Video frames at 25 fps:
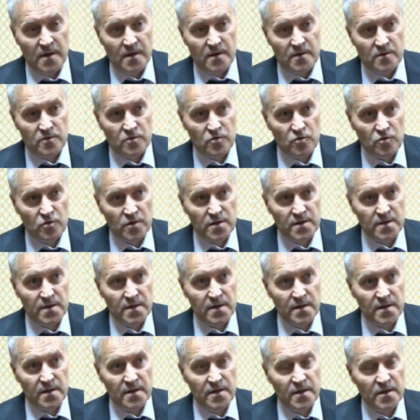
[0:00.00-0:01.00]
С другой
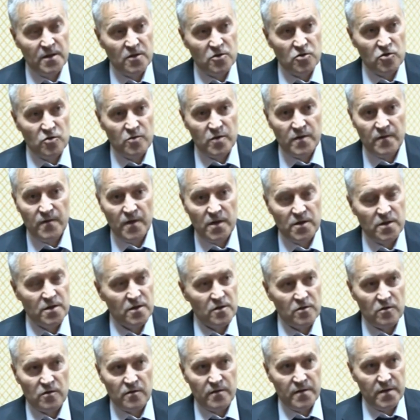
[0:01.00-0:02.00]
стороны, не должно быть вечных
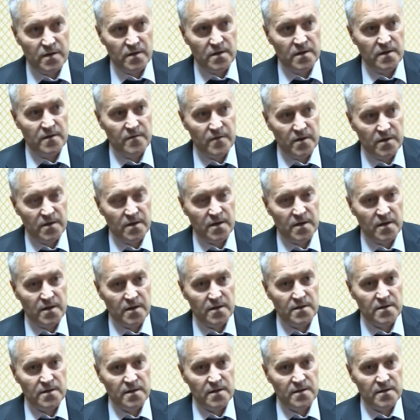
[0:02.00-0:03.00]
руководителей в этих
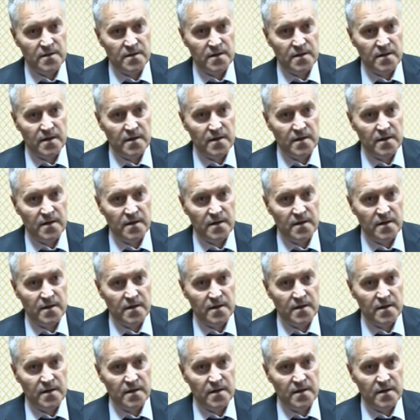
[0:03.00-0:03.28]
организациях.